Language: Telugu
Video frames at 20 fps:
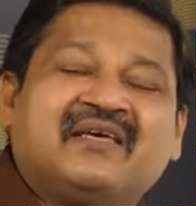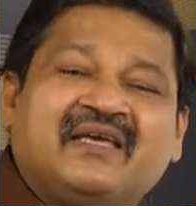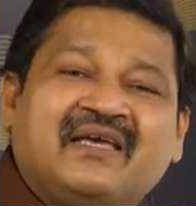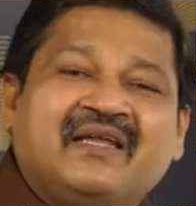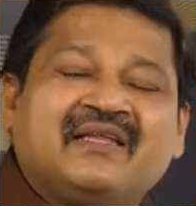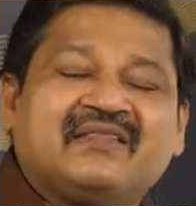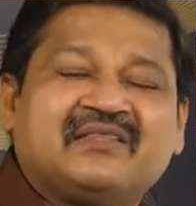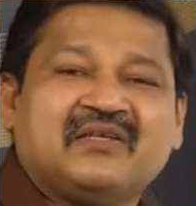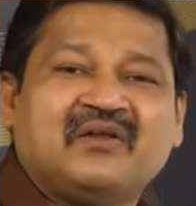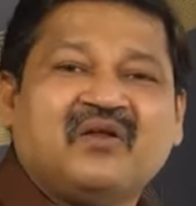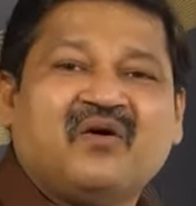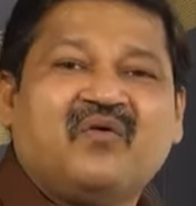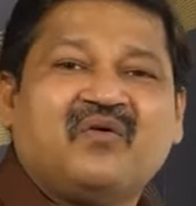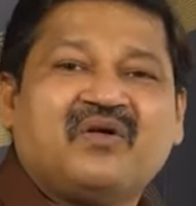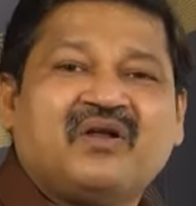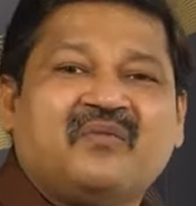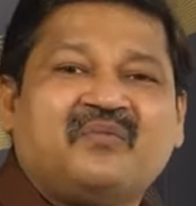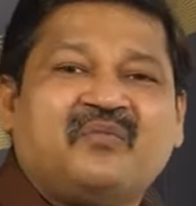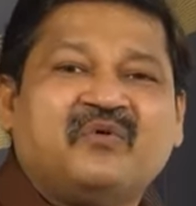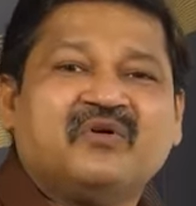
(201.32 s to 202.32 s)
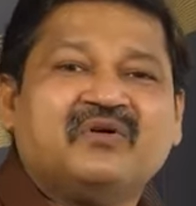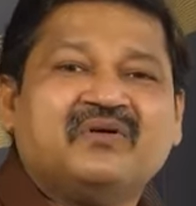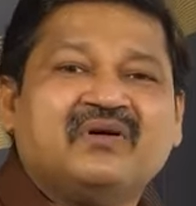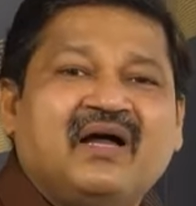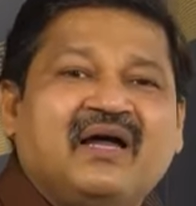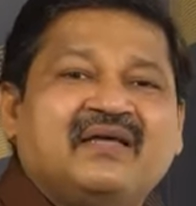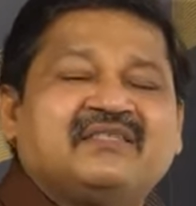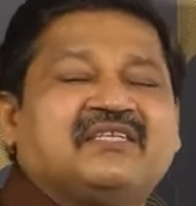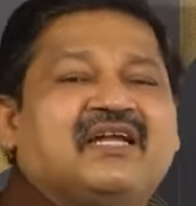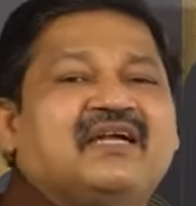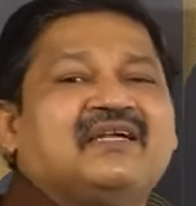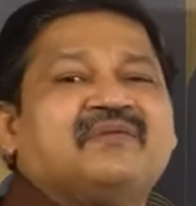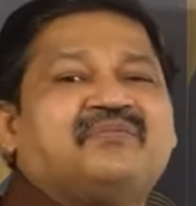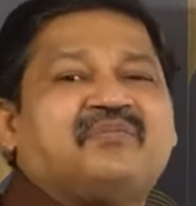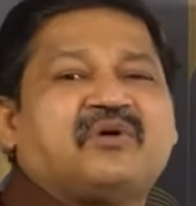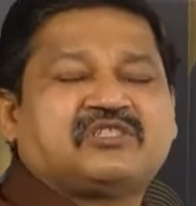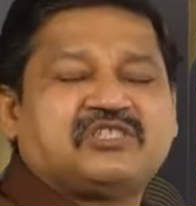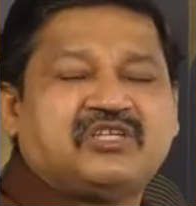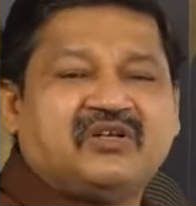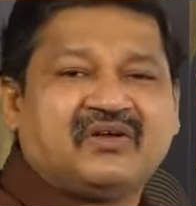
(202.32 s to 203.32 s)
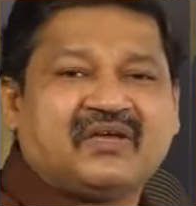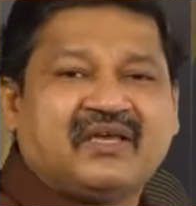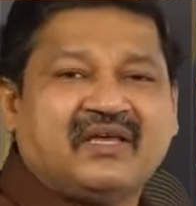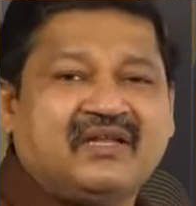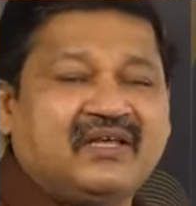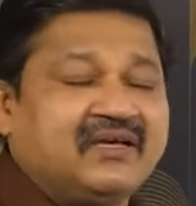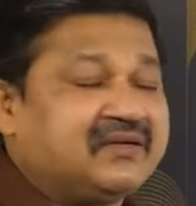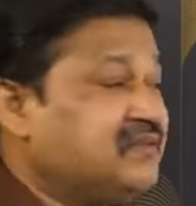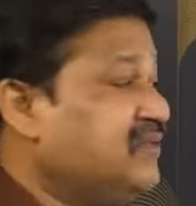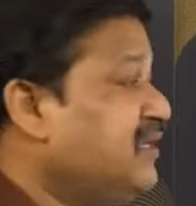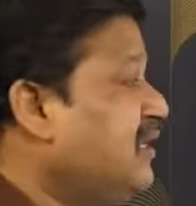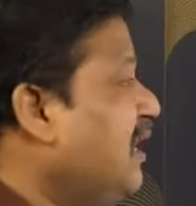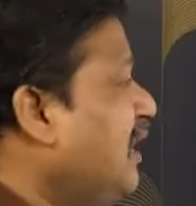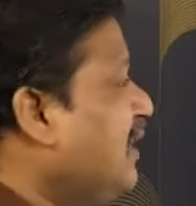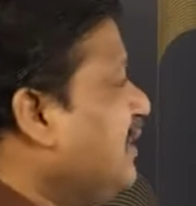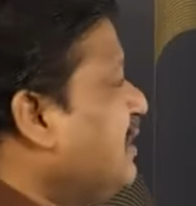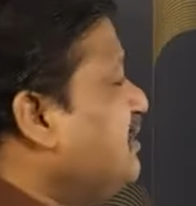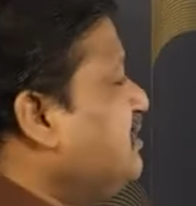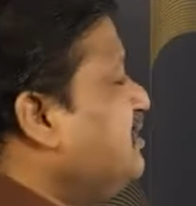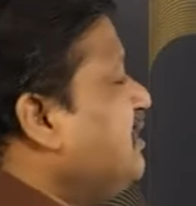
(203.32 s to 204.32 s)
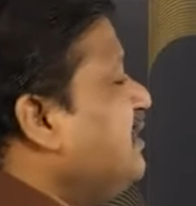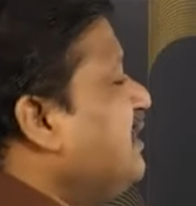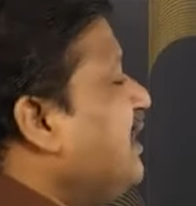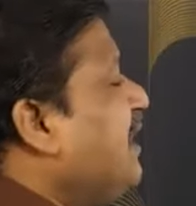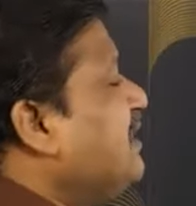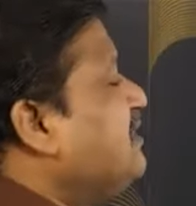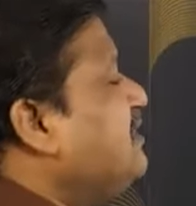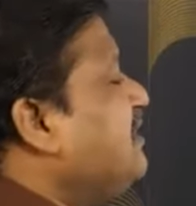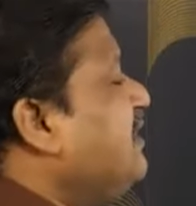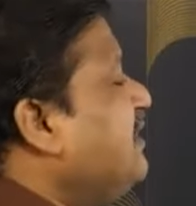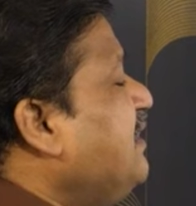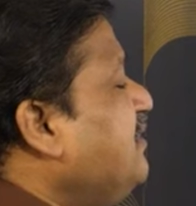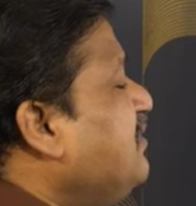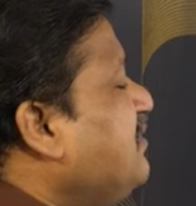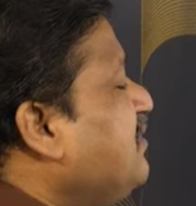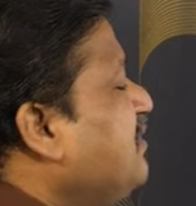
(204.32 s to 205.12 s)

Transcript: కీర్తిలో ఉన్నప్పుడు ఆయన చాలా డిప్రెషన్లోకి వెళ్ళారు అంటే జీ రాసి